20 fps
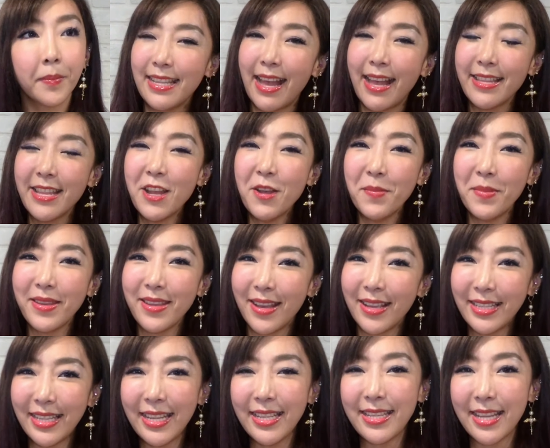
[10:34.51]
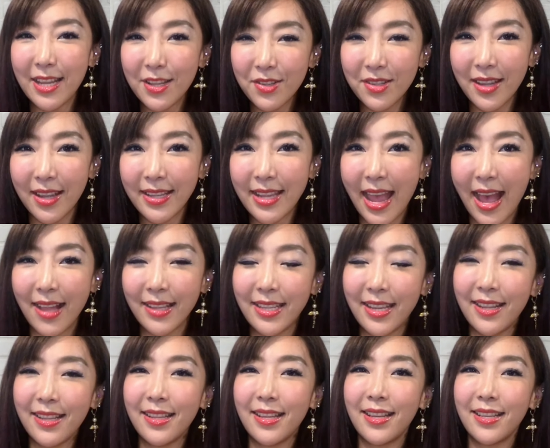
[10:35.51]
啊，那我们游戏结束的条
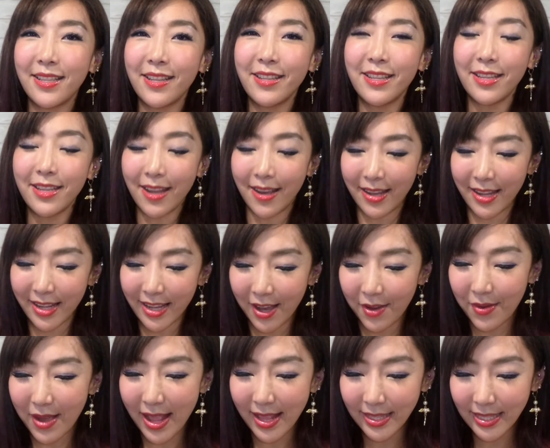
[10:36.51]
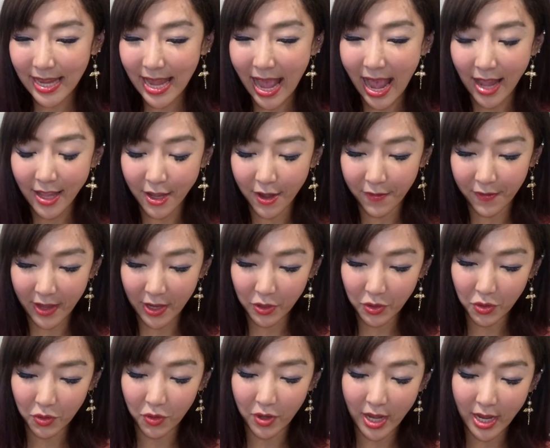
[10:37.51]
件呢，就是有一个玩家他的分
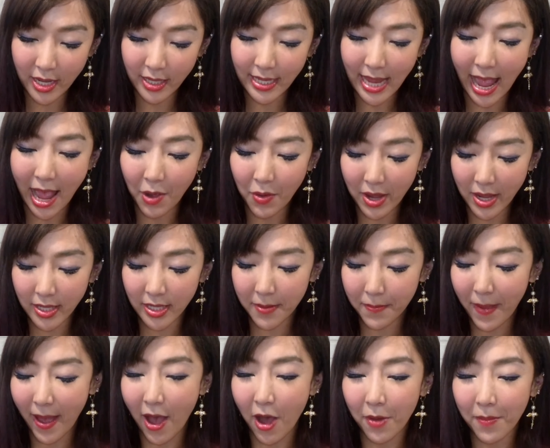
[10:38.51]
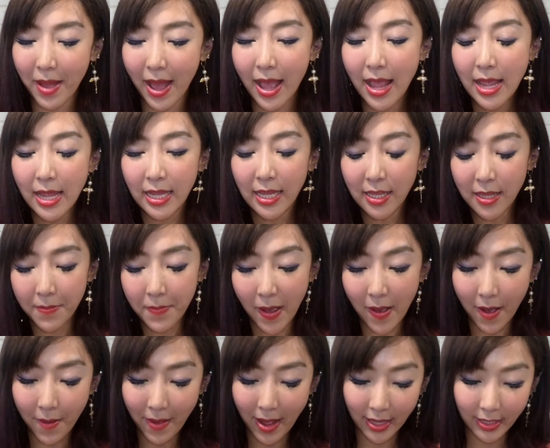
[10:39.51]
数会一，大家会一直跑嘛，一直
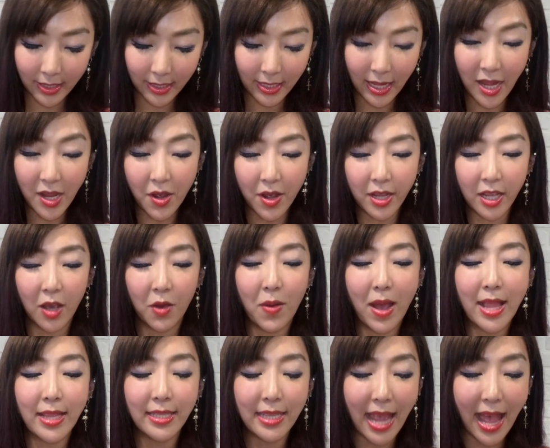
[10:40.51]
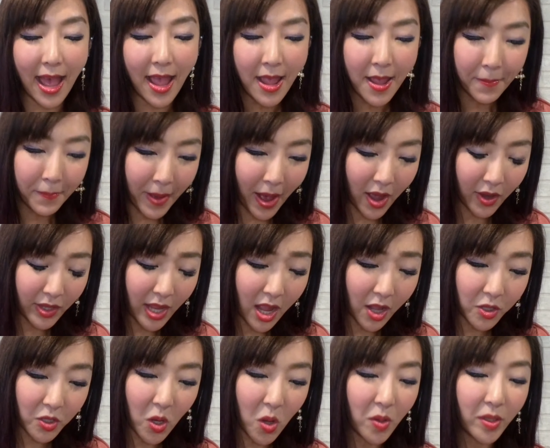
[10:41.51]
跑跑跑，直到有一个玩家跑
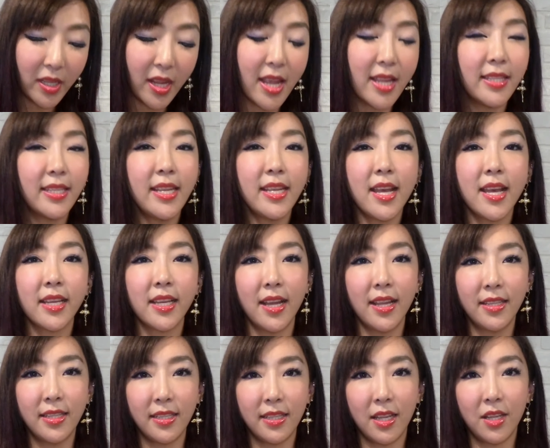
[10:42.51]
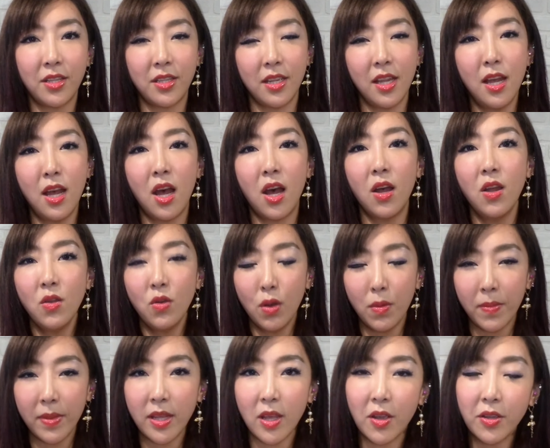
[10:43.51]
到终点这个格子的时候，
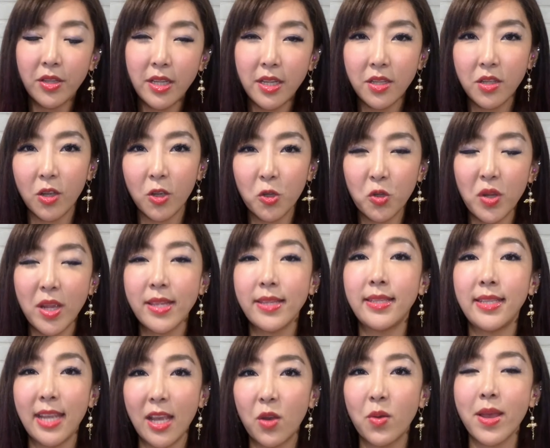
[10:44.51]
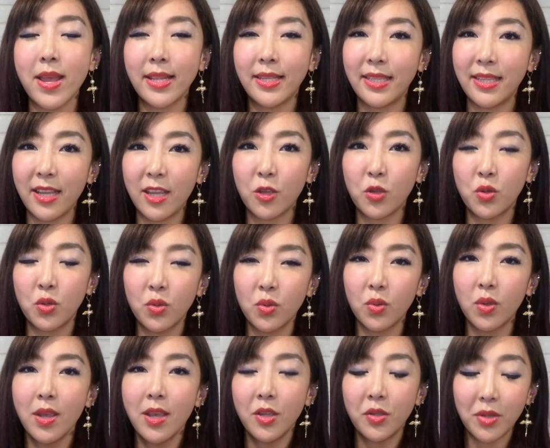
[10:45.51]
我们游戏就瞬间会结
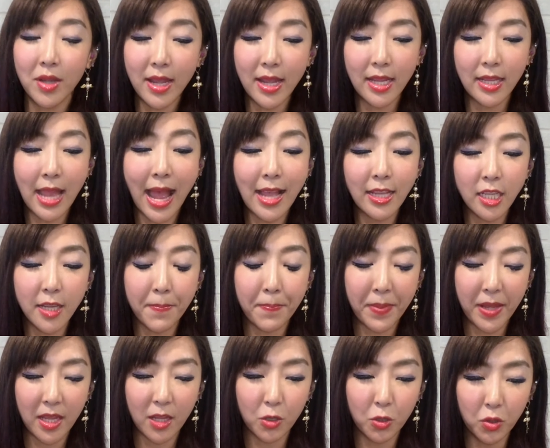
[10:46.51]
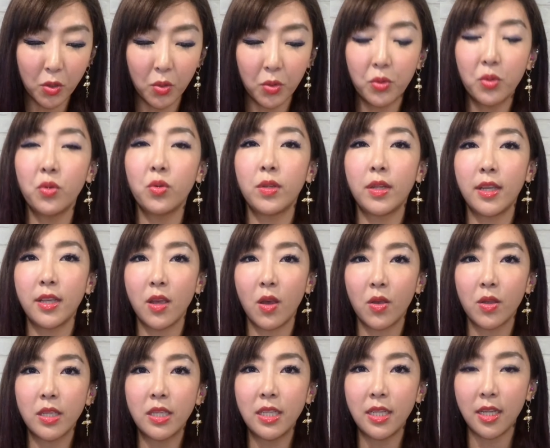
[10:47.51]
束。所以它是比速度的
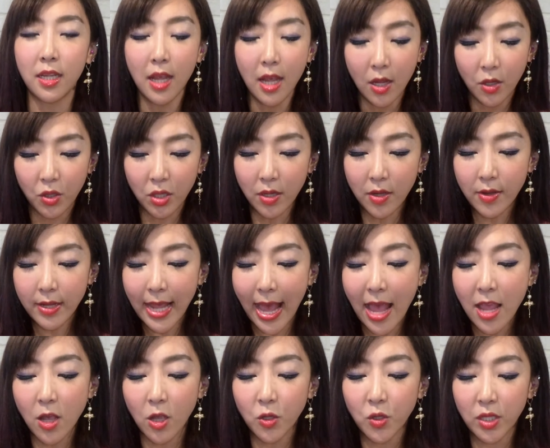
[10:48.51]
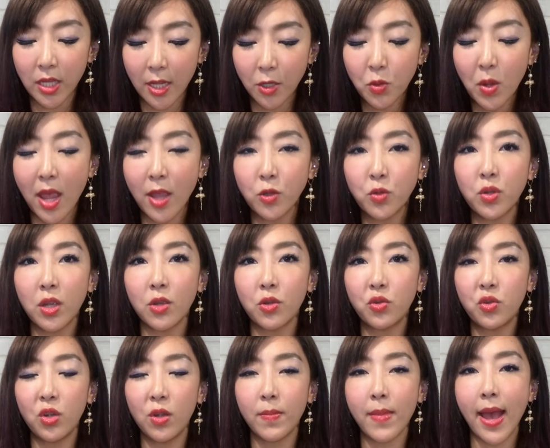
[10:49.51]
游戏，就是刚刚有结算顺
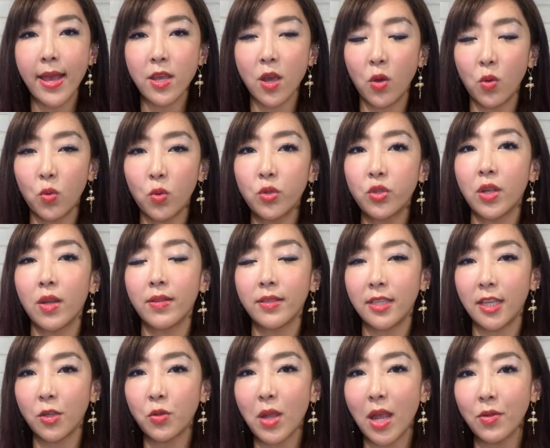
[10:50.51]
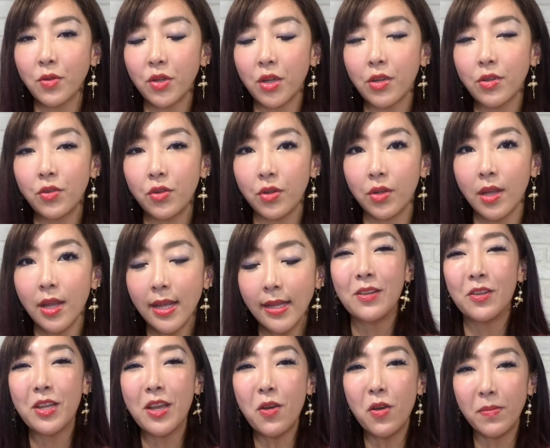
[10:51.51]
序嘛，有五种结算顺序。
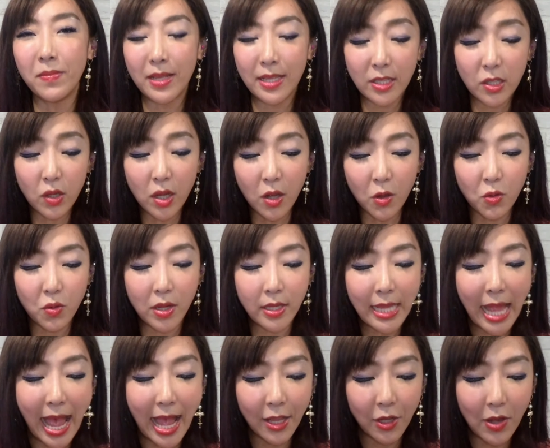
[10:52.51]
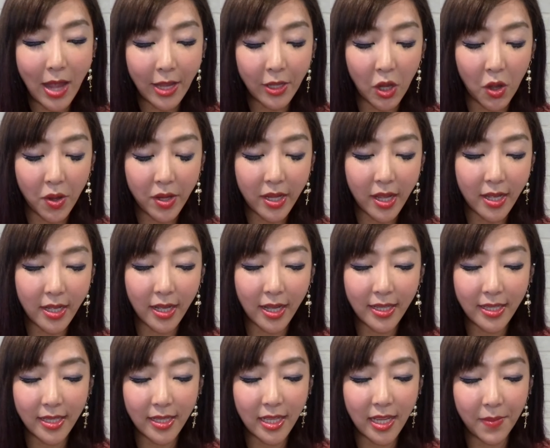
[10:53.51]
所以我们最后如果大家都在同一个
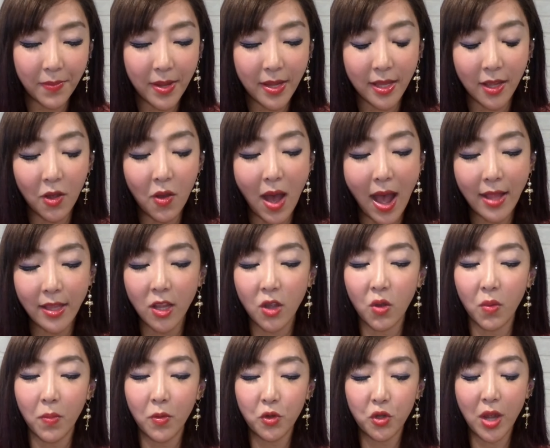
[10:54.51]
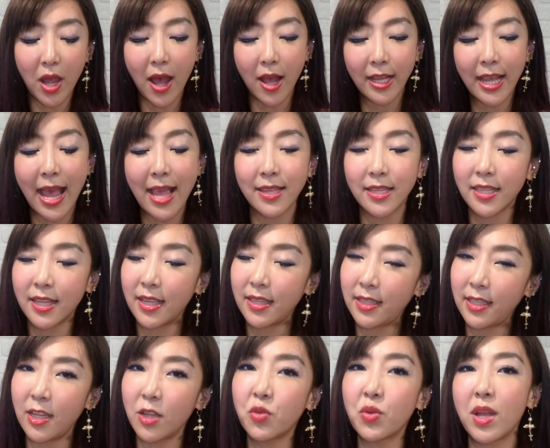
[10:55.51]
格子里面的话呢，我们就要看这个
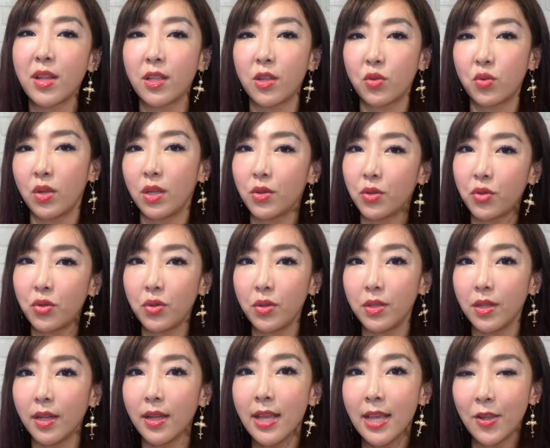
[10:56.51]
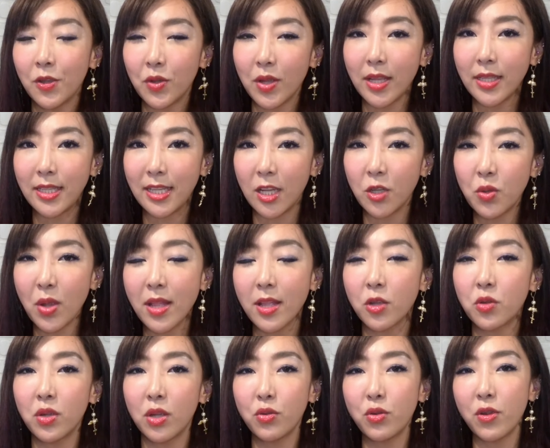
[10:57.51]
结算的顺序了。所以结算
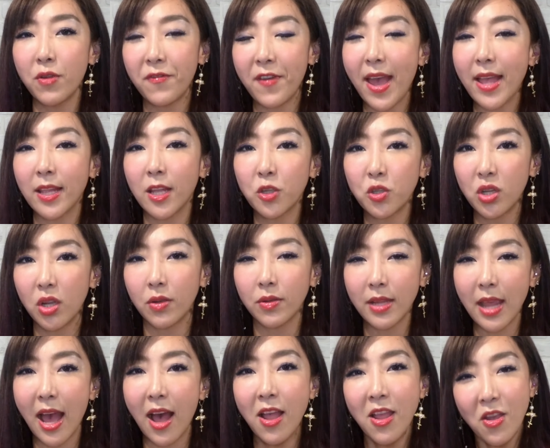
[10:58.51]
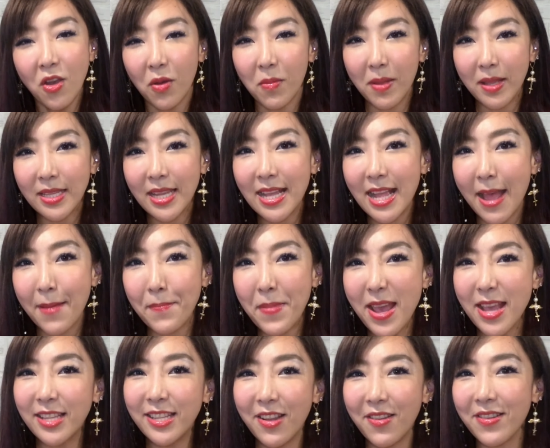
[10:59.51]
的顺序非常的重要。我们再来
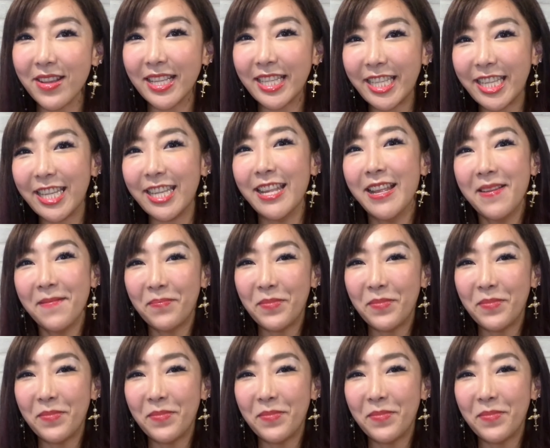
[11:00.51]
背诵一次。